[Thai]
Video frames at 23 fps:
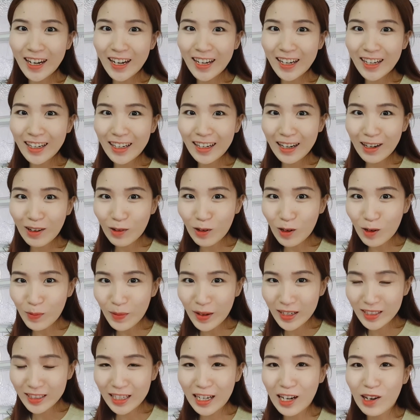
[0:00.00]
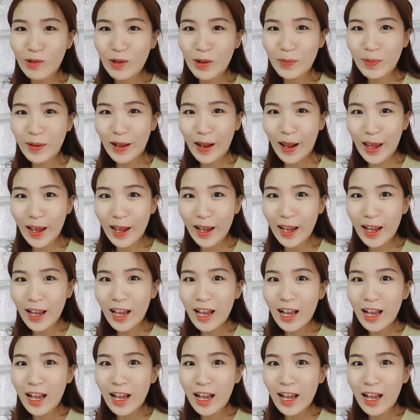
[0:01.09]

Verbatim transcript: นะคะเราก็มาเช้าวันใหม่แล้ว